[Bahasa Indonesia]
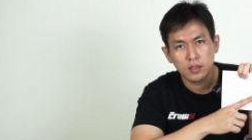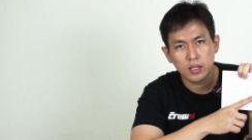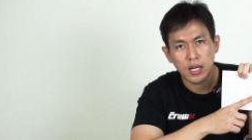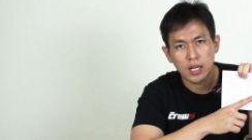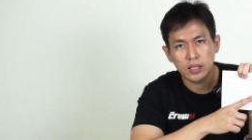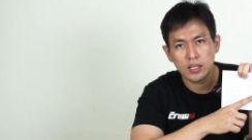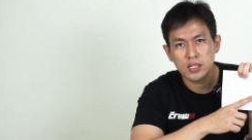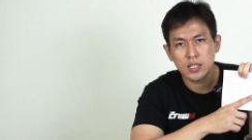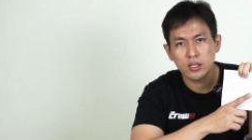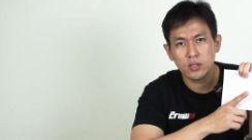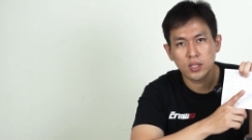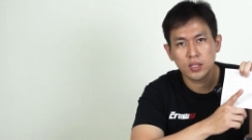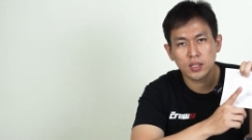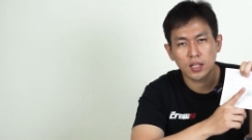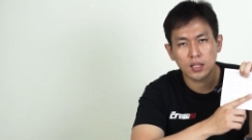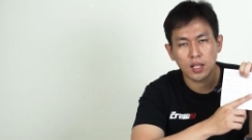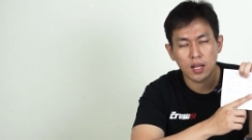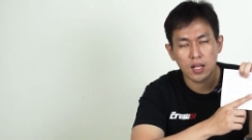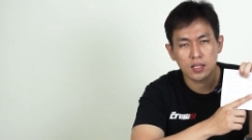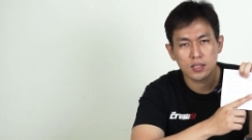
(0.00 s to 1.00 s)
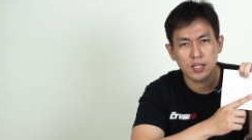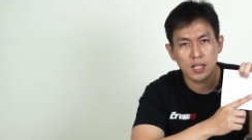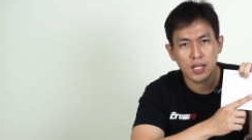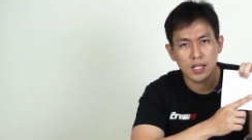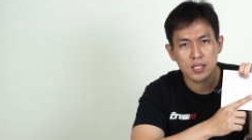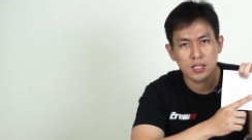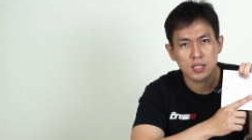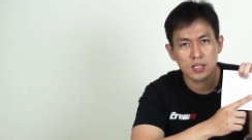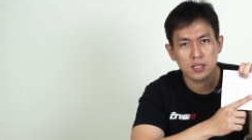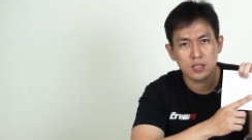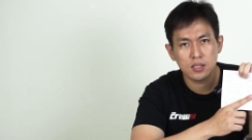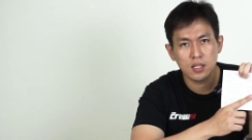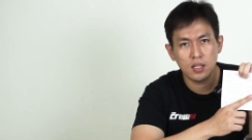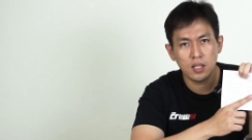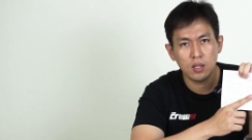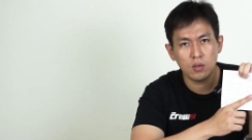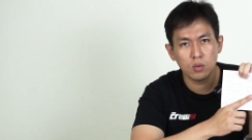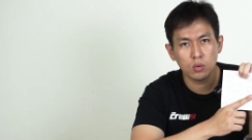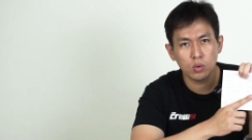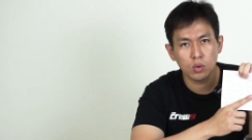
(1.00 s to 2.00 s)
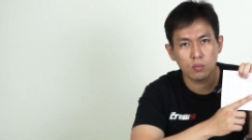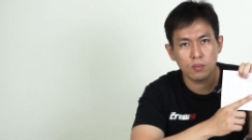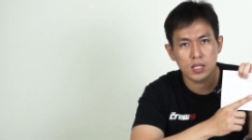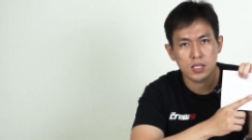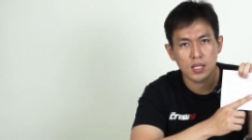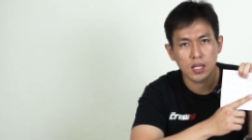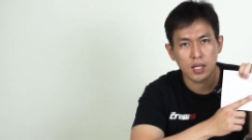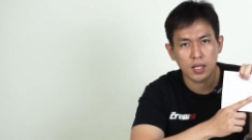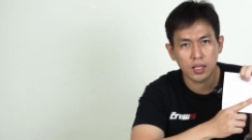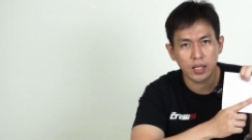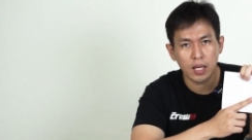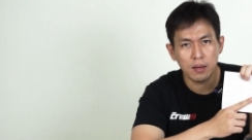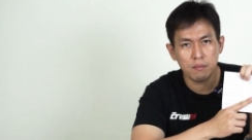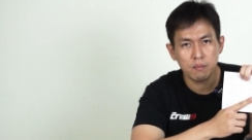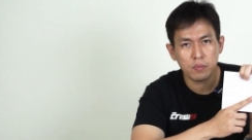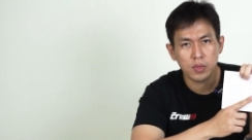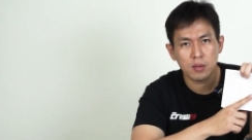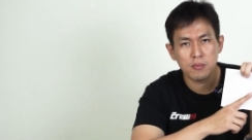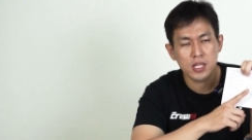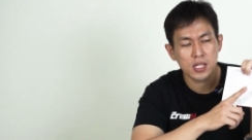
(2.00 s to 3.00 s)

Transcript: Nah, di sini sudah tertera jelas, jadi untuk masalah klaim